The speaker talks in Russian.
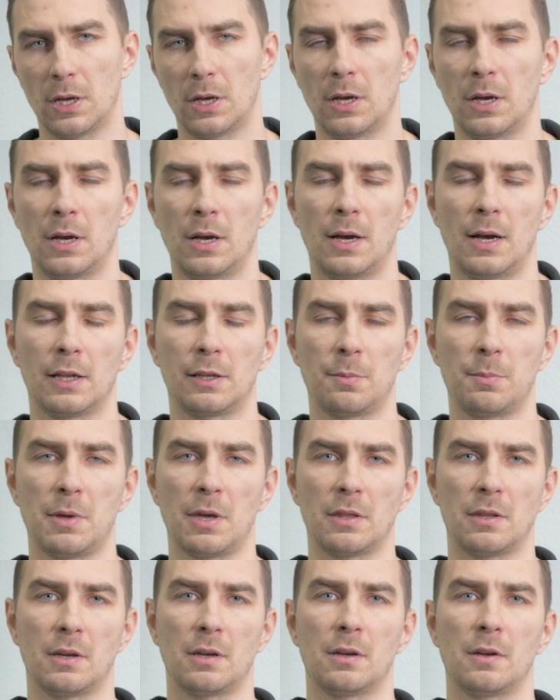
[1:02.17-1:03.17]
э,
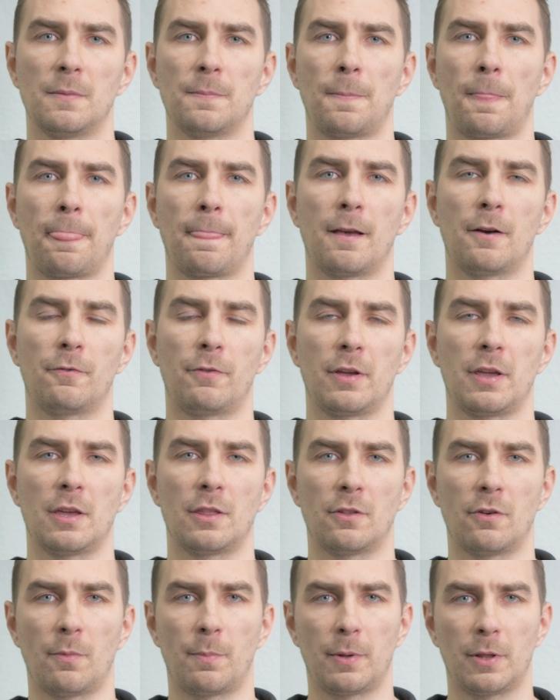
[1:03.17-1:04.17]
отмены э, военного